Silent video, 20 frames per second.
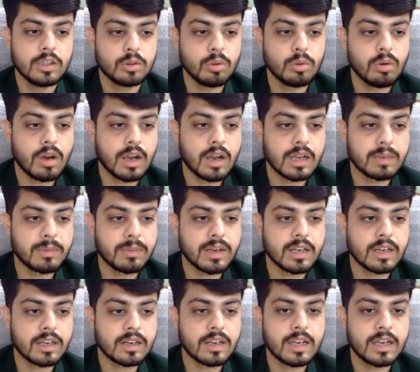तो अगर
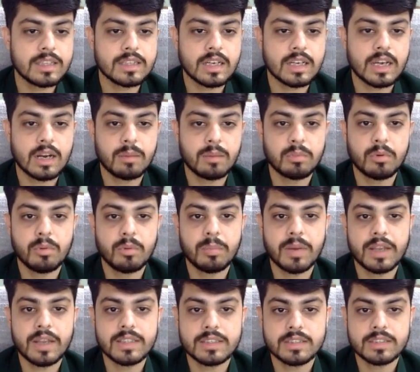अगर गाइज अगर आपको
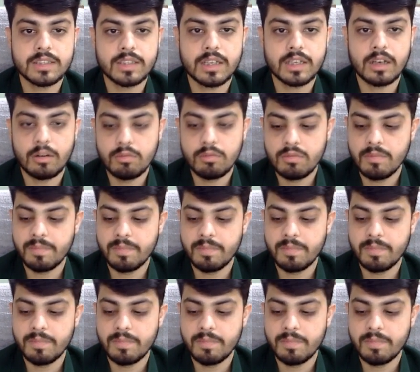प्राइस एक्शन दिखाऊँ